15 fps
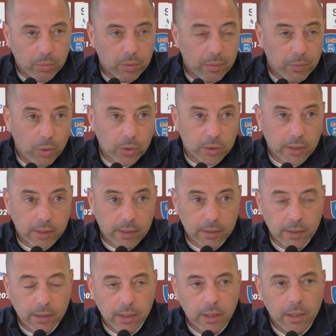una volta
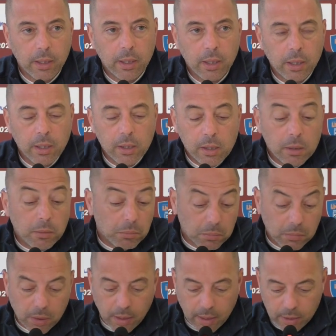
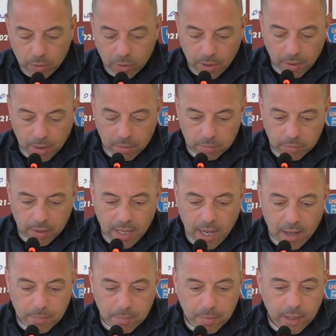allenatore in
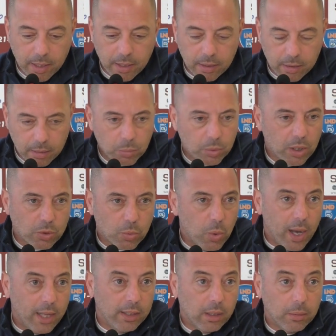gamba, una buona
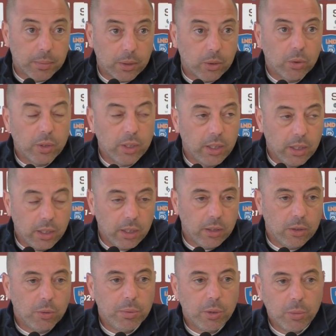squadra, però noi
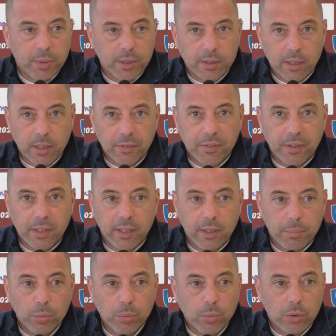dobbiamo pensare a
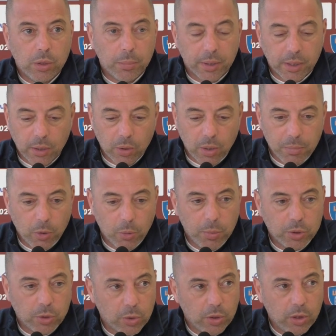fare punti perché noi abbiamo
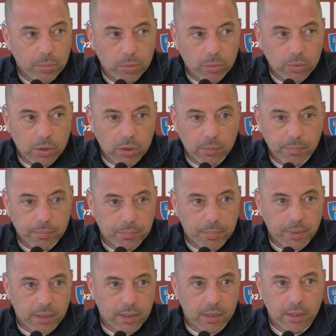bisogno di punti
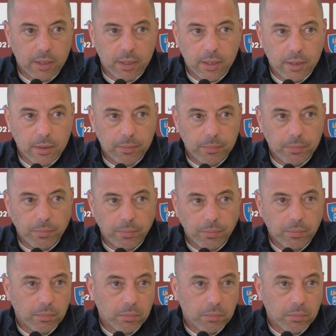per, ehm,